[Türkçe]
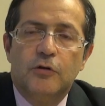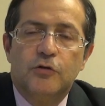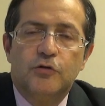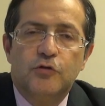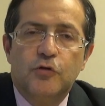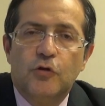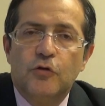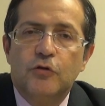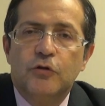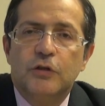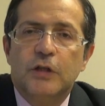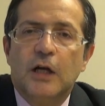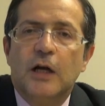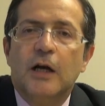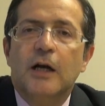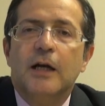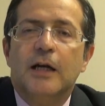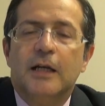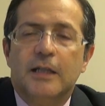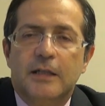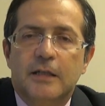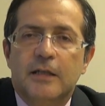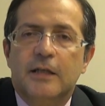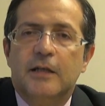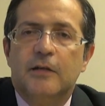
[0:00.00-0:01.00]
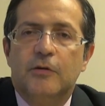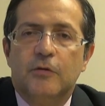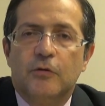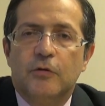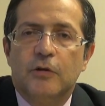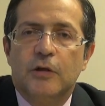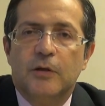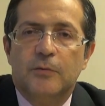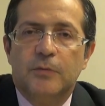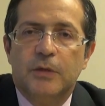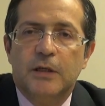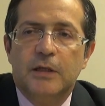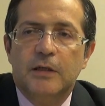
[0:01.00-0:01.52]
çok daha etkili
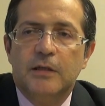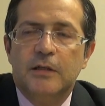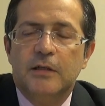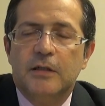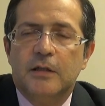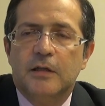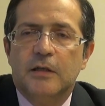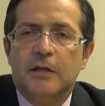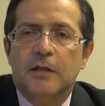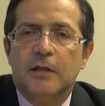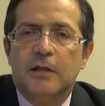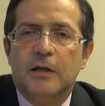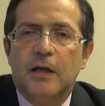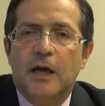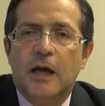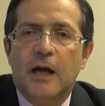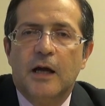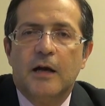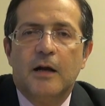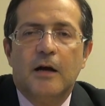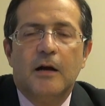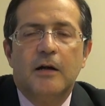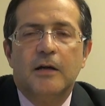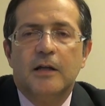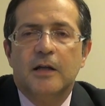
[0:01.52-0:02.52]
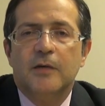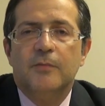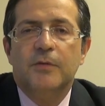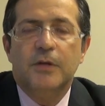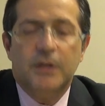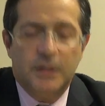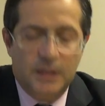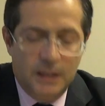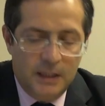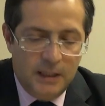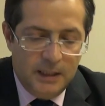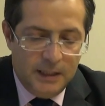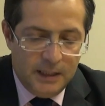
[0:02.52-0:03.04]
olabilir e, herhangi
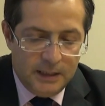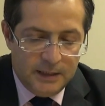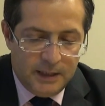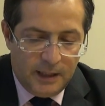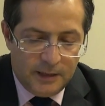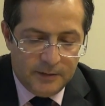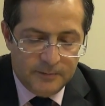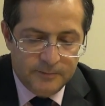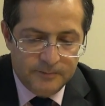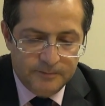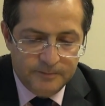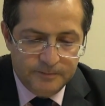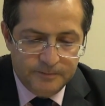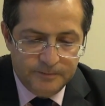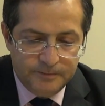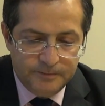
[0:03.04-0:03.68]
bir iğneden.